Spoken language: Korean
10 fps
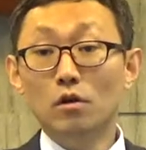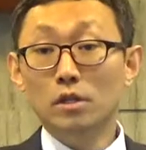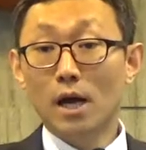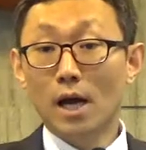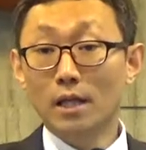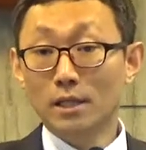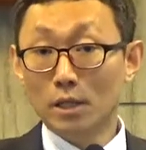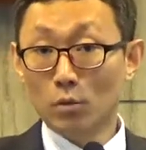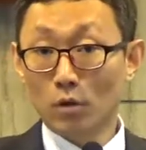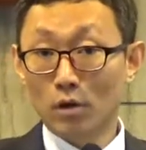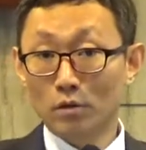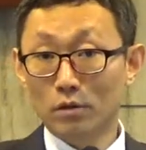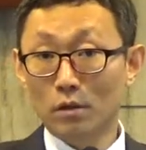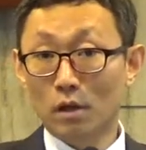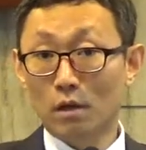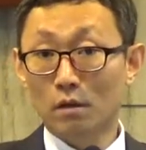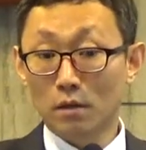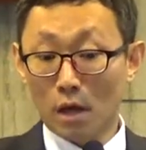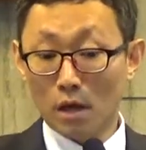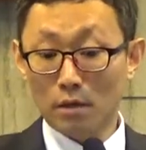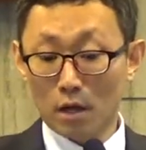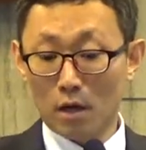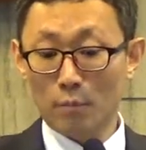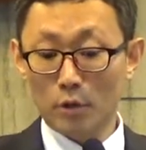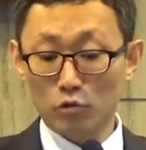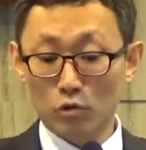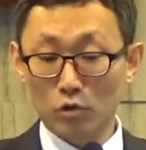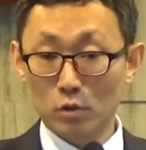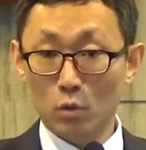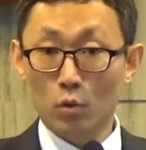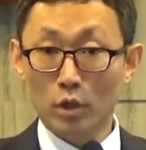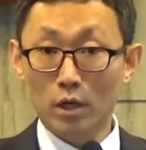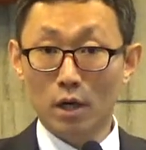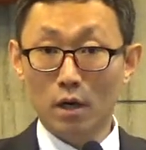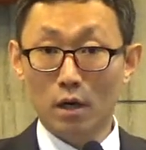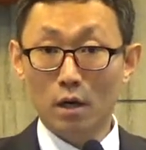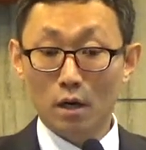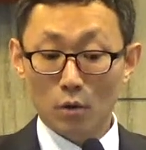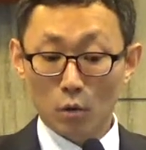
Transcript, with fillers: 것이 하나님께 속하였는데 나의 내 앞에 주어진 고기가